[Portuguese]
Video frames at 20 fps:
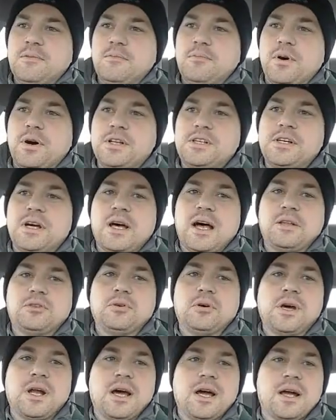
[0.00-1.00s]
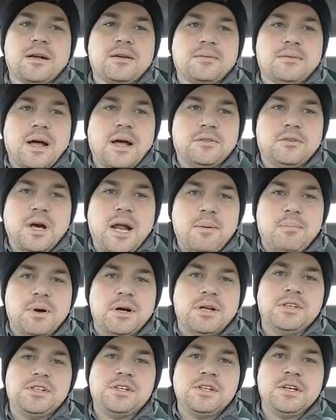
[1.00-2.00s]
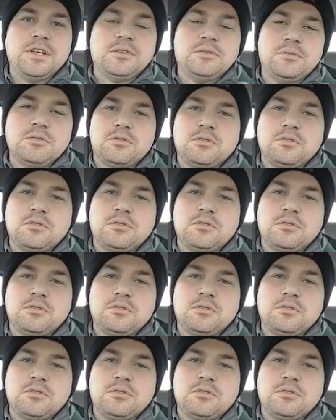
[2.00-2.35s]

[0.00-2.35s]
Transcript: pode adorar, adorar bandido,